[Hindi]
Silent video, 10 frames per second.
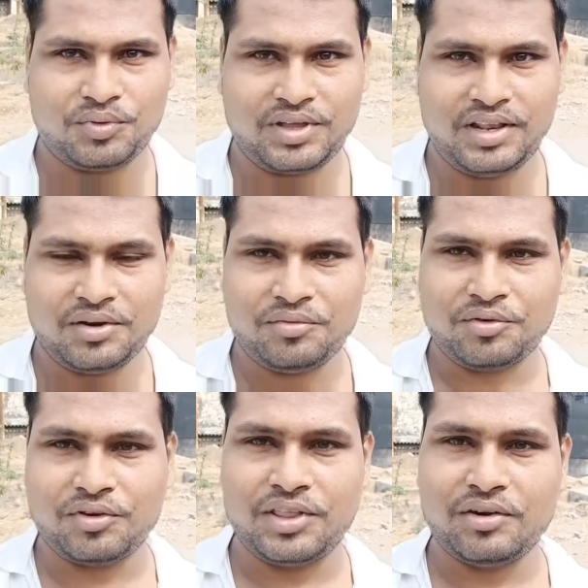क्लियर
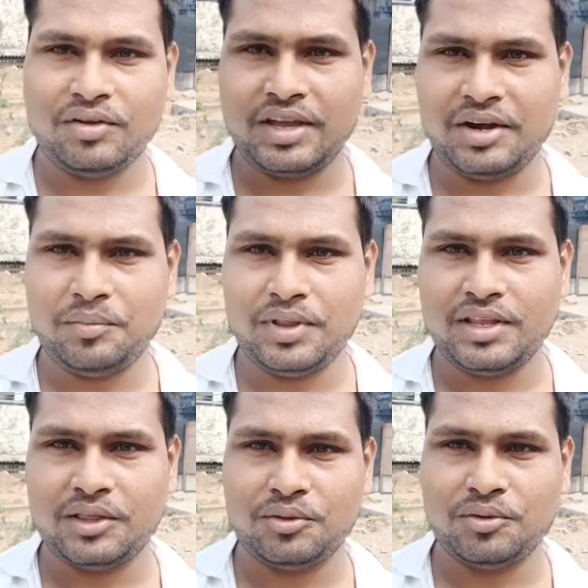फोटो नहीं थी और गेट बंद
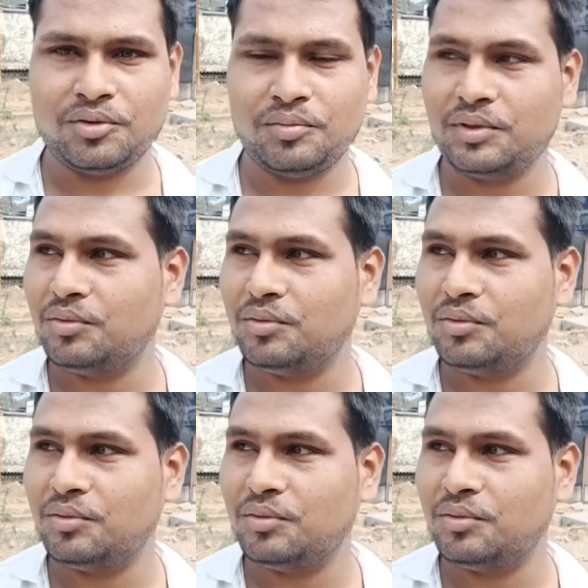है तो मैं